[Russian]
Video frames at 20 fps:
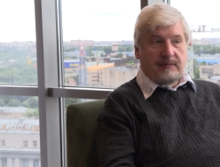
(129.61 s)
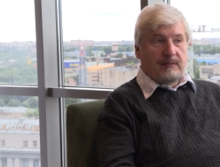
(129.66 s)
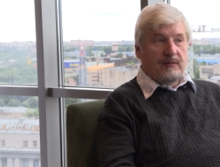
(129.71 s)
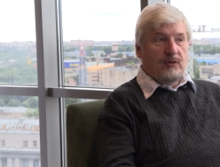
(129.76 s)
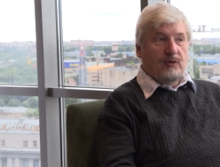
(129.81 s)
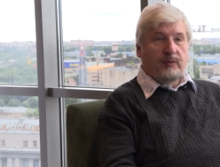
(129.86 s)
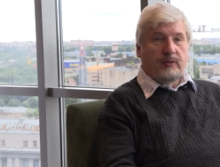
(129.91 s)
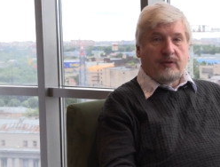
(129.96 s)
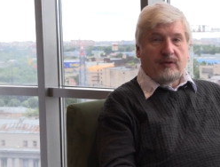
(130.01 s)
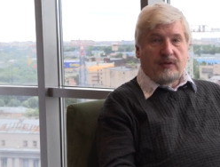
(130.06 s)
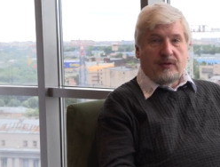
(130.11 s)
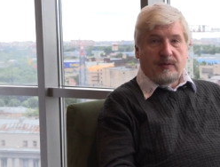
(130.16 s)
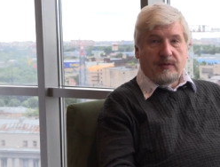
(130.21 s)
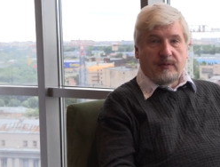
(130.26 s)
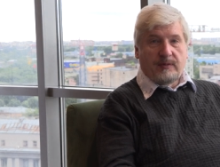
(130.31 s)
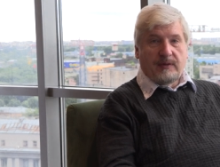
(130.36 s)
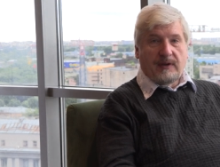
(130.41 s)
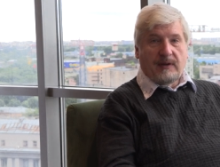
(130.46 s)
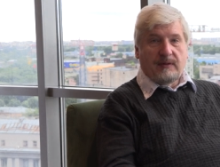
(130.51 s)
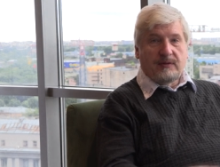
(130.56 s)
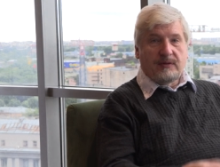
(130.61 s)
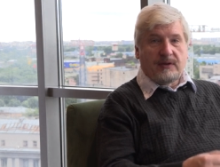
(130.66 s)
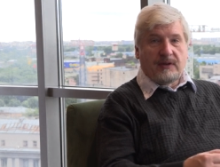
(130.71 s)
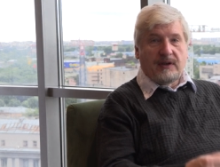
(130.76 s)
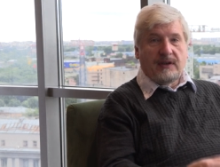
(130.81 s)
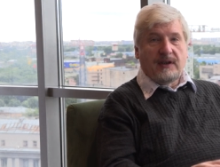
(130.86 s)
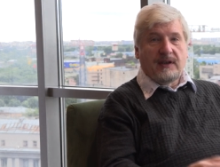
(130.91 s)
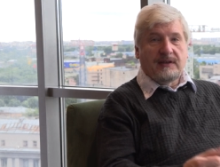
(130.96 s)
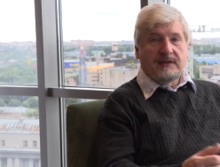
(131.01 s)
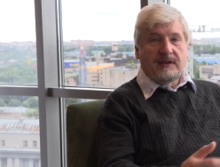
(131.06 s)
Ну почему? Потому что
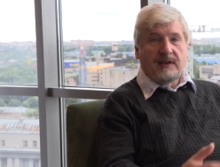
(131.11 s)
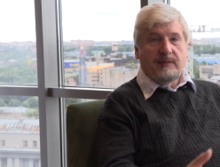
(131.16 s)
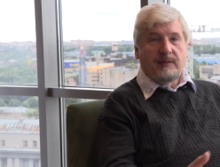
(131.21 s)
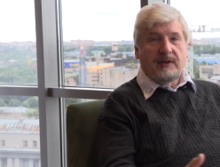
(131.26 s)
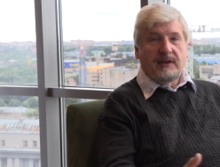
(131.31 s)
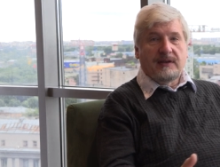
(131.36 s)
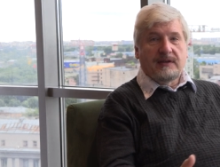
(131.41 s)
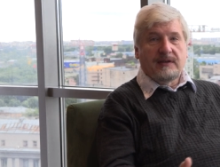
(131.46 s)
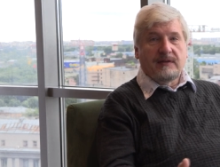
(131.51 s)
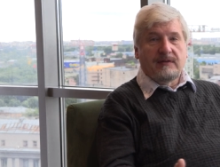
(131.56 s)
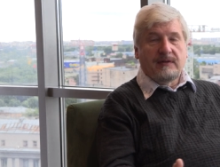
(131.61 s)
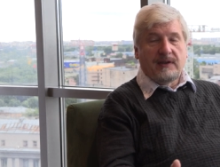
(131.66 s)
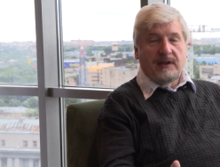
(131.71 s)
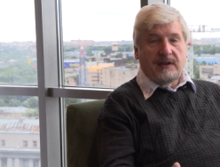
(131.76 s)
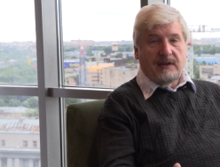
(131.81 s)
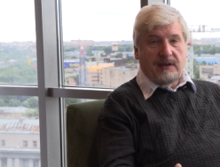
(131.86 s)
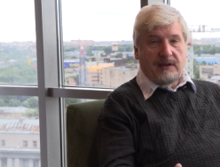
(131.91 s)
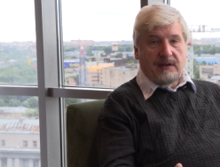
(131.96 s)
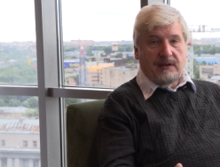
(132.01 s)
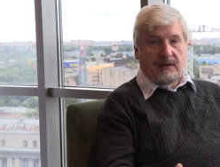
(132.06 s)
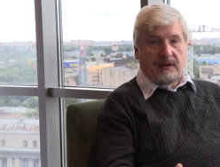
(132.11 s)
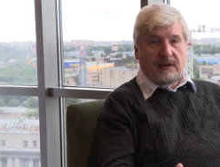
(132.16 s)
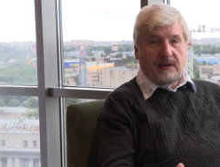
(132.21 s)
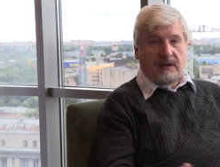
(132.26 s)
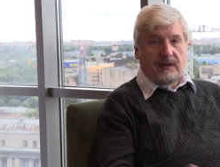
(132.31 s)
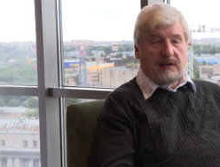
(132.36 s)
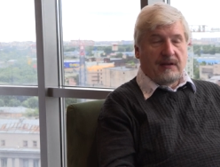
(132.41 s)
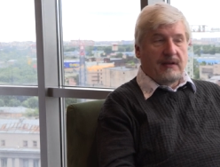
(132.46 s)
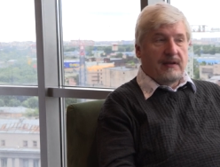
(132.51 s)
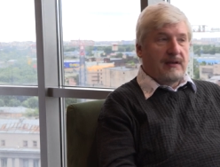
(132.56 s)
есть объективные
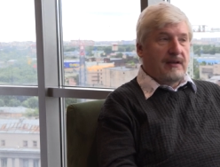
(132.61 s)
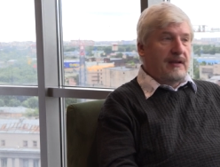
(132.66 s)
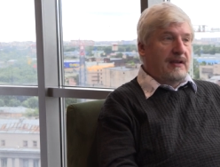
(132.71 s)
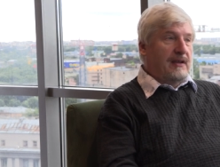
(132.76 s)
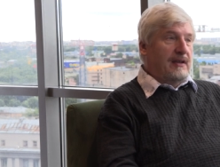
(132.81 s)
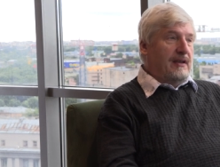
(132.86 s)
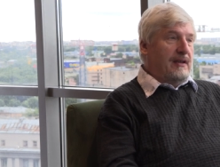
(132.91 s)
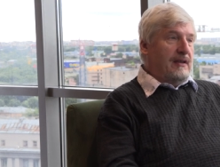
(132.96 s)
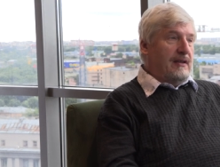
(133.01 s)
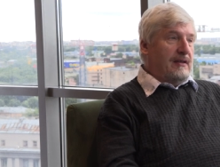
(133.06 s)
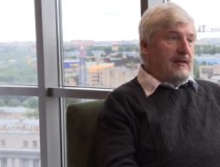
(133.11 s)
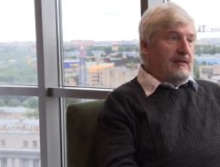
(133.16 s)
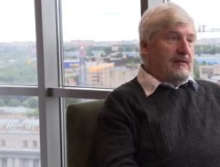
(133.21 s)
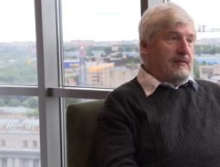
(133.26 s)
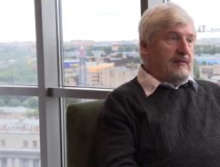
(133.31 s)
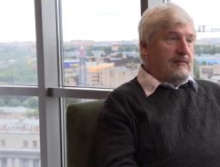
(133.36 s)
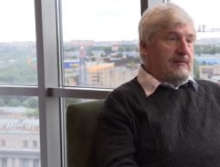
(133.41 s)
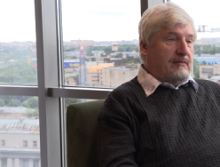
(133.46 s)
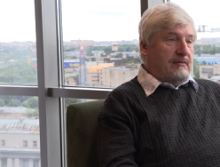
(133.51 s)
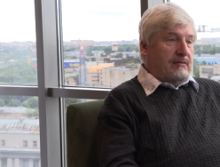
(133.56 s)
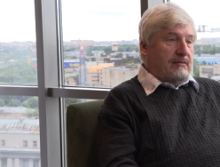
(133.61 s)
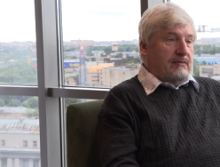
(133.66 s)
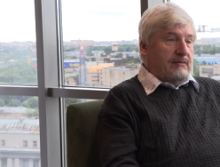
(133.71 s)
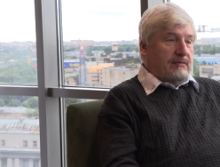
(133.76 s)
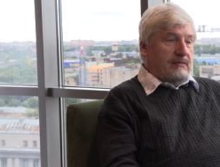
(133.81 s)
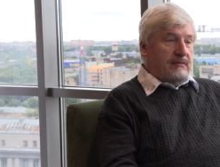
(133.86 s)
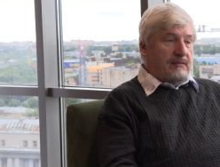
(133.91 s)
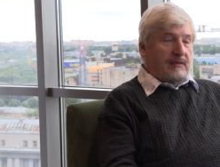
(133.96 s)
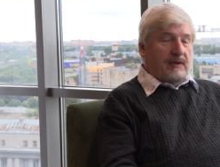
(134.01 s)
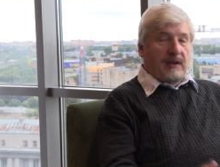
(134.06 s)
критерии ну,
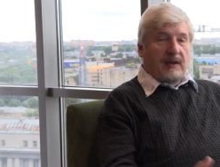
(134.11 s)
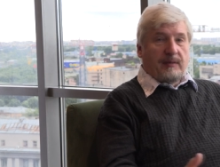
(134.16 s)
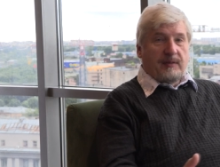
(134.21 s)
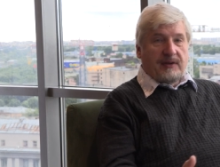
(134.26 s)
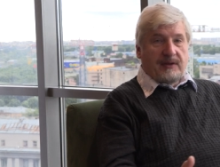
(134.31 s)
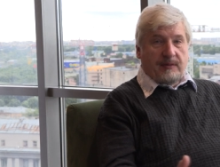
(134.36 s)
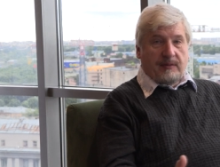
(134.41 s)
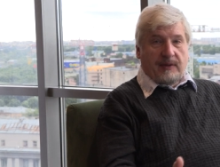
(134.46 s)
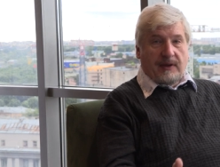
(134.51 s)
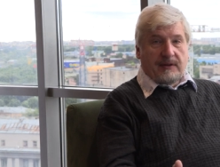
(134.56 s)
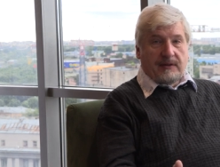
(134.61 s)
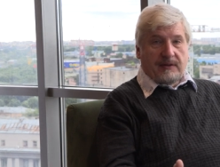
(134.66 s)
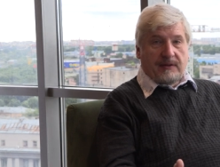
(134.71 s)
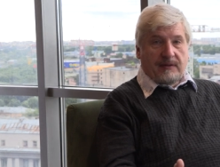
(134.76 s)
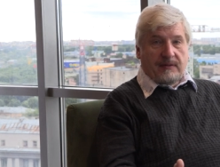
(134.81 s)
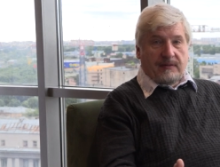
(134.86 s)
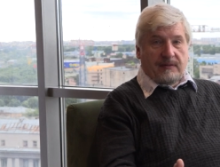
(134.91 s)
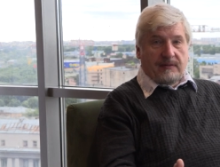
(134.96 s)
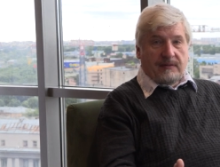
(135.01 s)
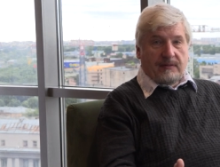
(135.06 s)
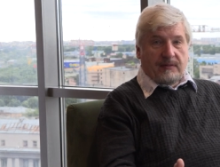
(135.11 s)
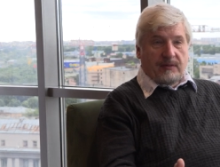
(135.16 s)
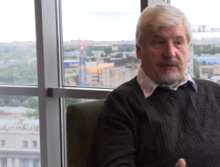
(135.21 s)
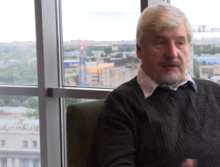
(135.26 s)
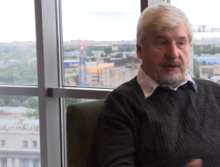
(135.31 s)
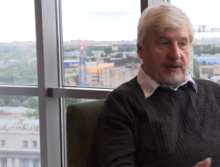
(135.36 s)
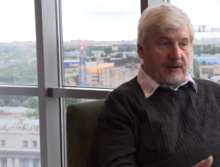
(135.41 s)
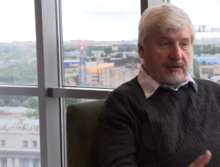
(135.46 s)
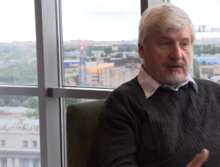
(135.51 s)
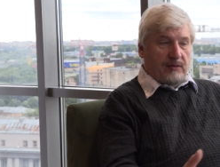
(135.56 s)
для математиков, то
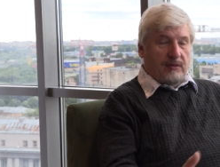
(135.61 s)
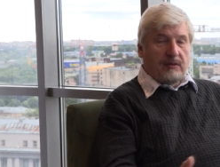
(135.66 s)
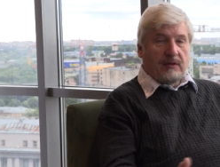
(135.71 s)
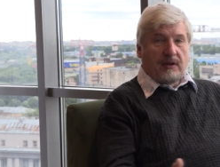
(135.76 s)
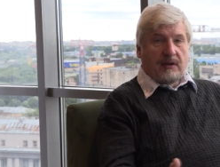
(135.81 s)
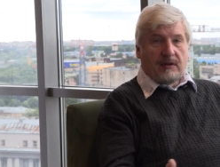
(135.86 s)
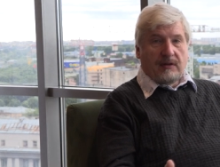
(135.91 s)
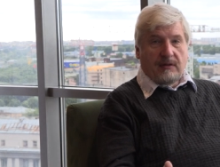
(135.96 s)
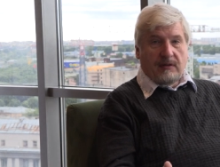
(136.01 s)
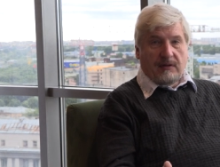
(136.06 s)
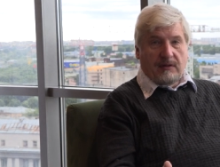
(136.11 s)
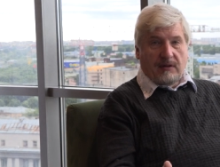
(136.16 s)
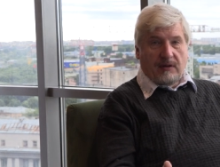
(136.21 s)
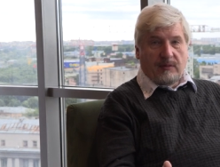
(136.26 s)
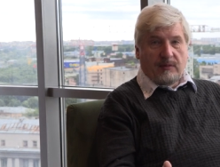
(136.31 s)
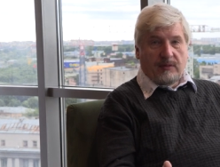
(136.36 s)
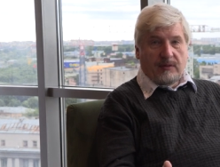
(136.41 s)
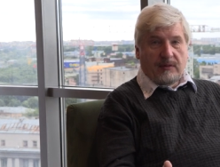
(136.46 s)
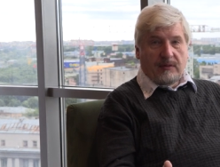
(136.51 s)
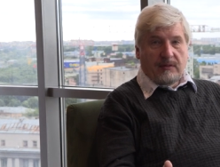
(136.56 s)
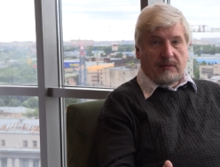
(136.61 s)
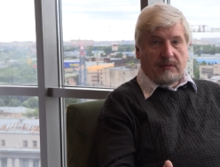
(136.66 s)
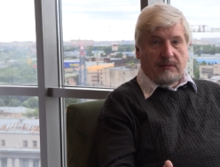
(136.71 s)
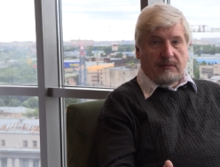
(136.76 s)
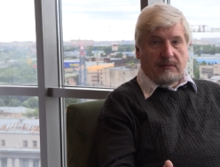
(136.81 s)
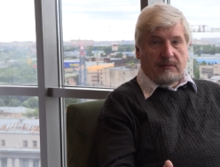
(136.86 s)
есть о результатах их работы.